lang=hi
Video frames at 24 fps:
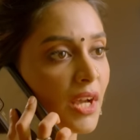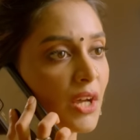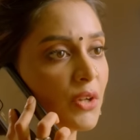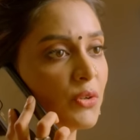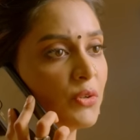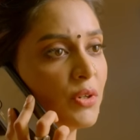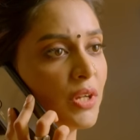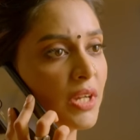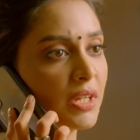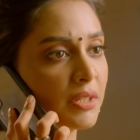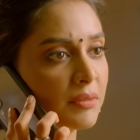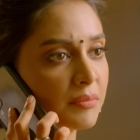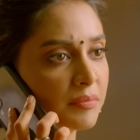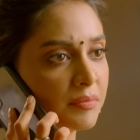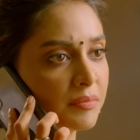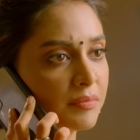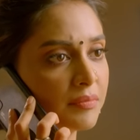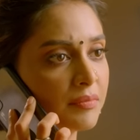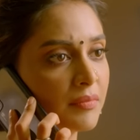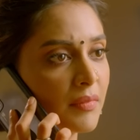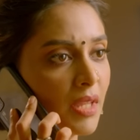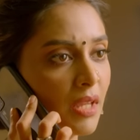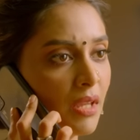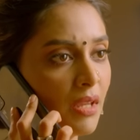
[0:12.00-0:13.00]
करुणा
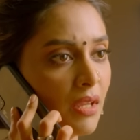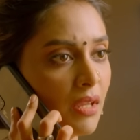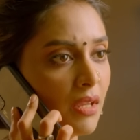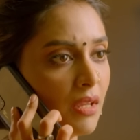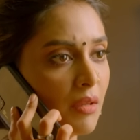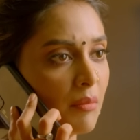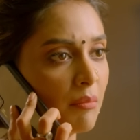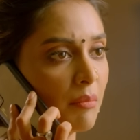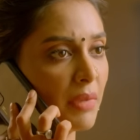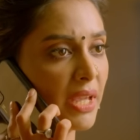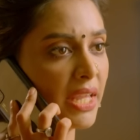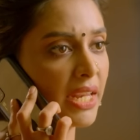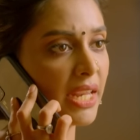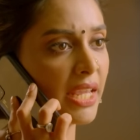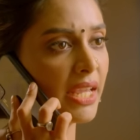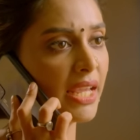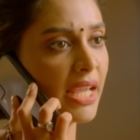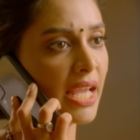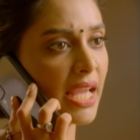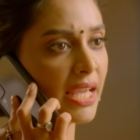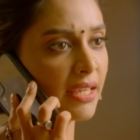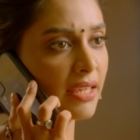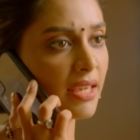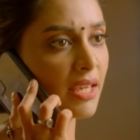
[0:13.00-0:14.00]
मेरी एक
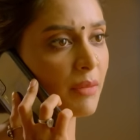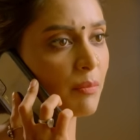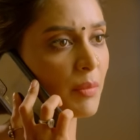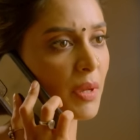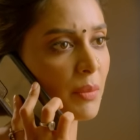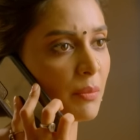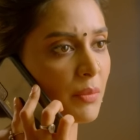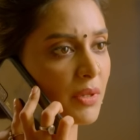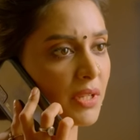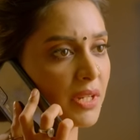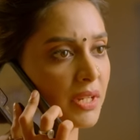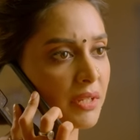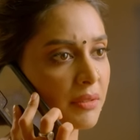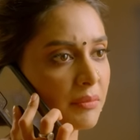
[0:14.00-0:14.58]
गैंग की एक मेंबर